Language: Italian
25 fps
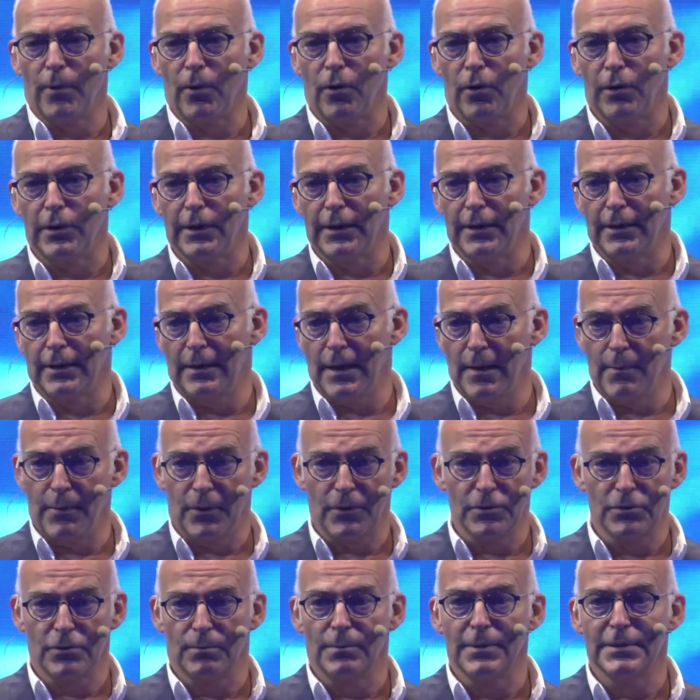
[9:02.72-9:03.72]
poli nei
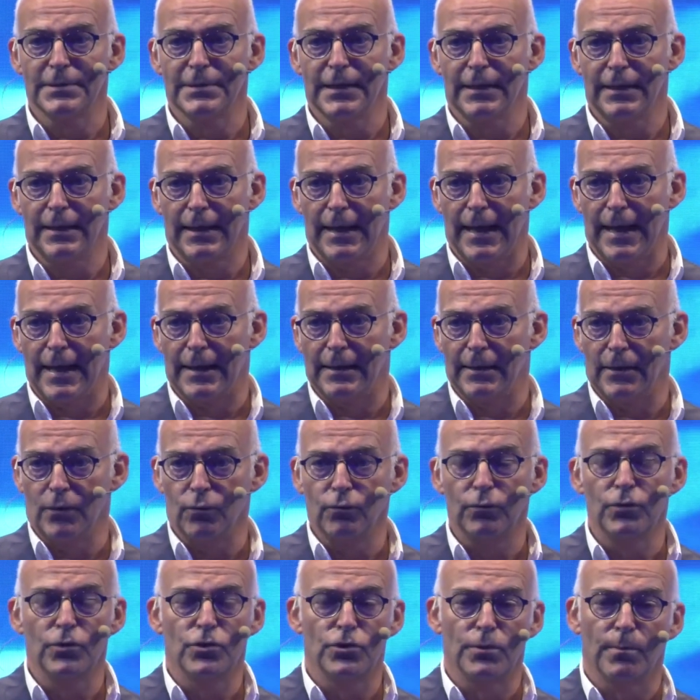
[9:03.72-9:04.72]
prossimi sette anni,
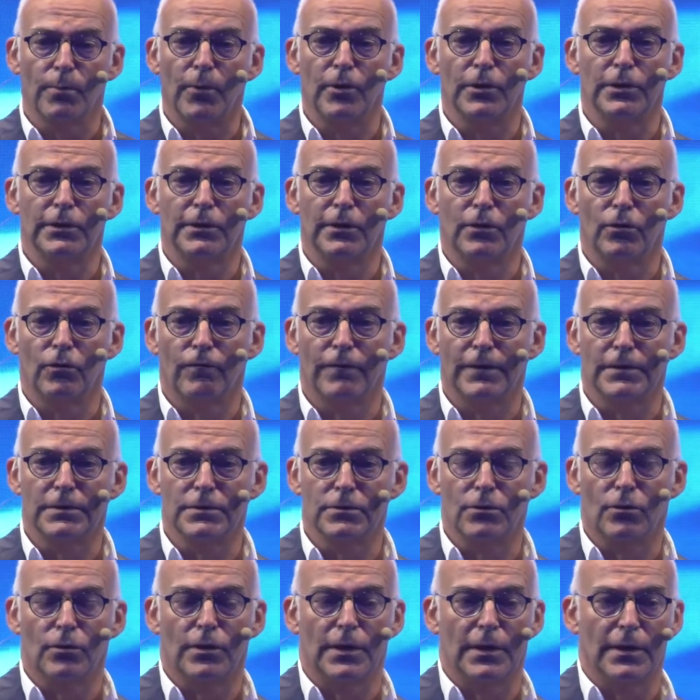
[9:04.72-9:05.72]
11 poli di
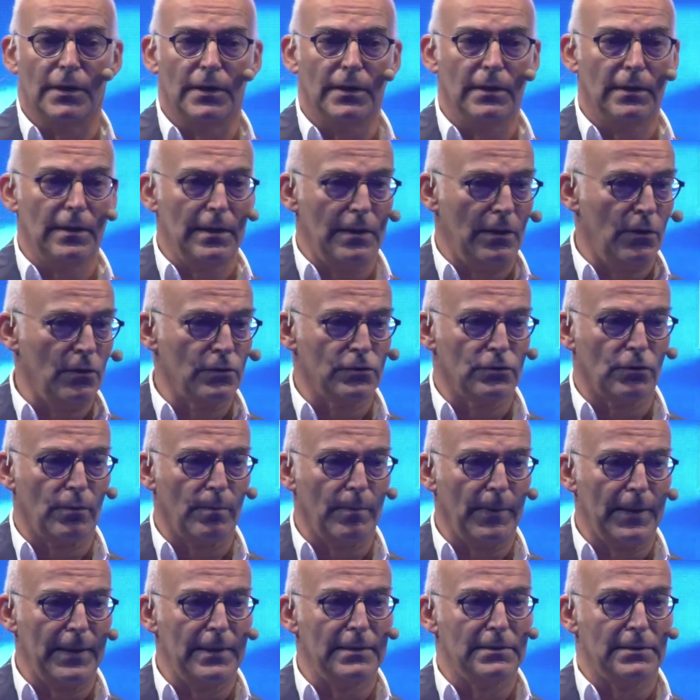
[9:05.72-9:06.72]
innovazione in, nel nostro
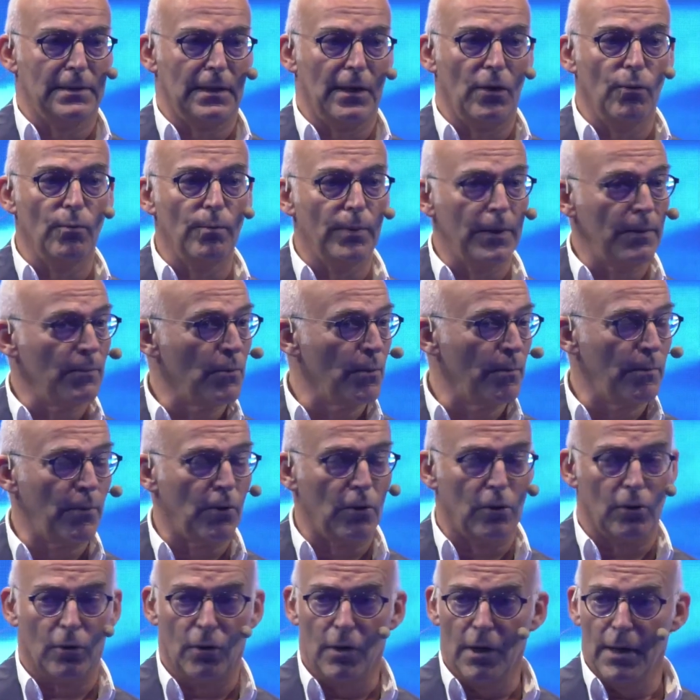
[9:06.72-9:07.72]
paese e un primo
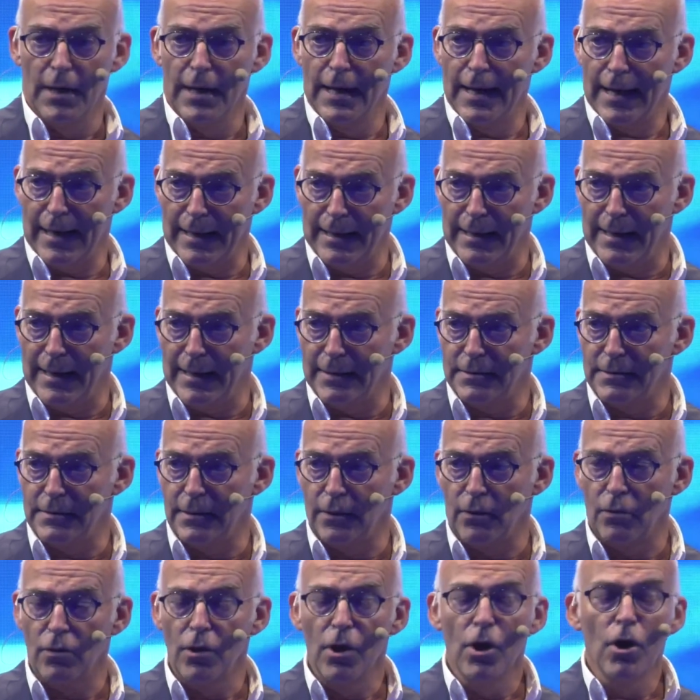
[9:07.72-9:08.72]
polo
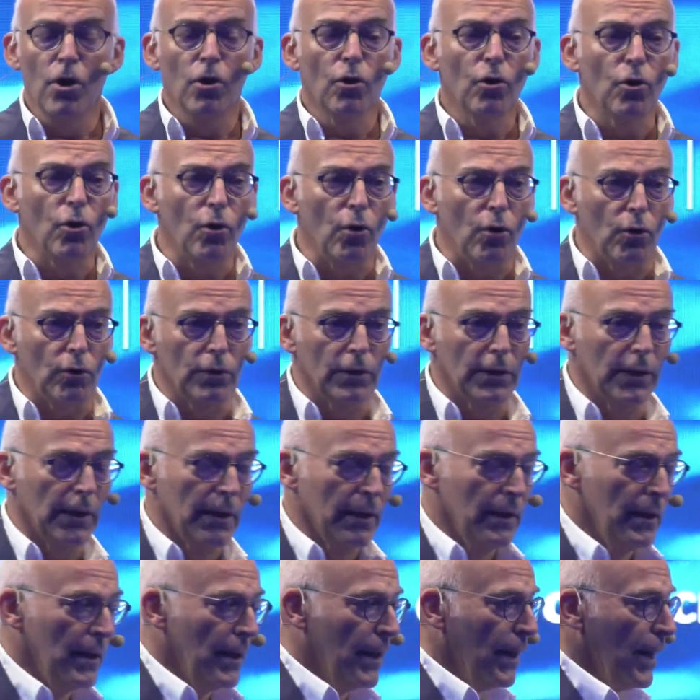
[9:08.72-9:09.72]
all'estero,
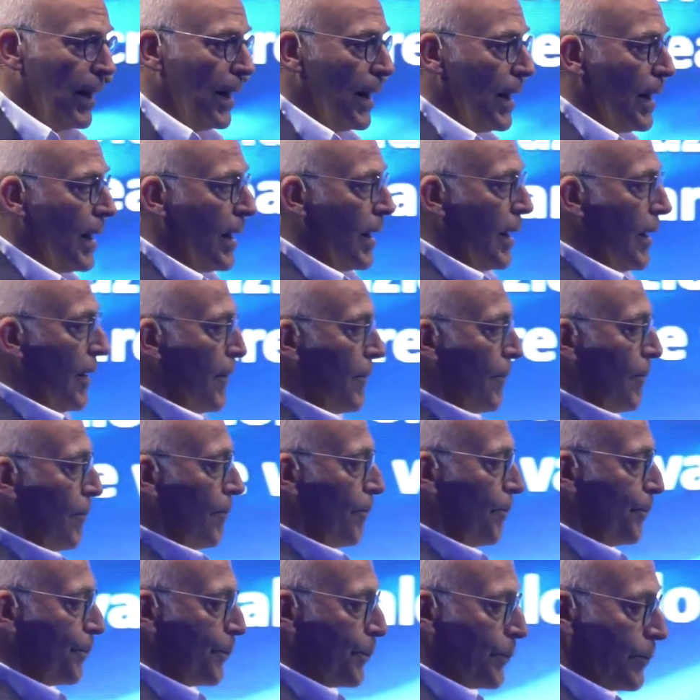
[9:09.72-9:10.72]
con,
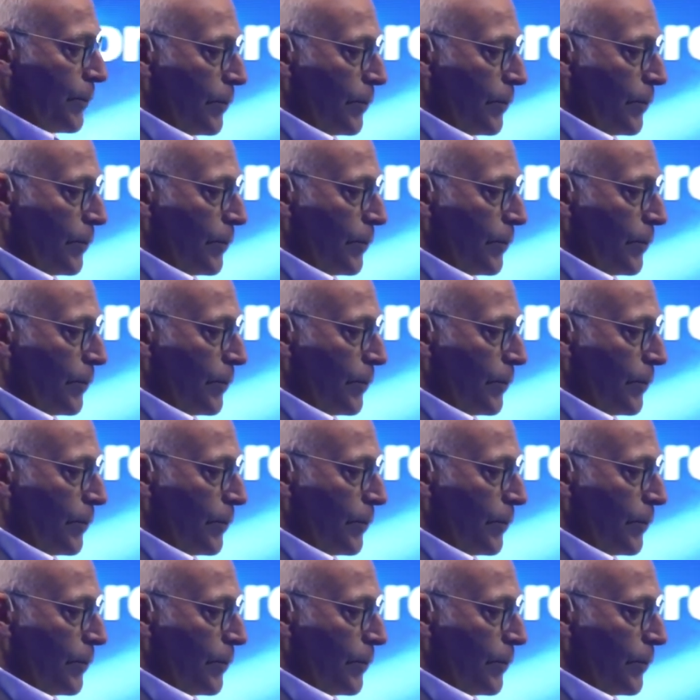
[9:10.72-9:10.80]
ehm,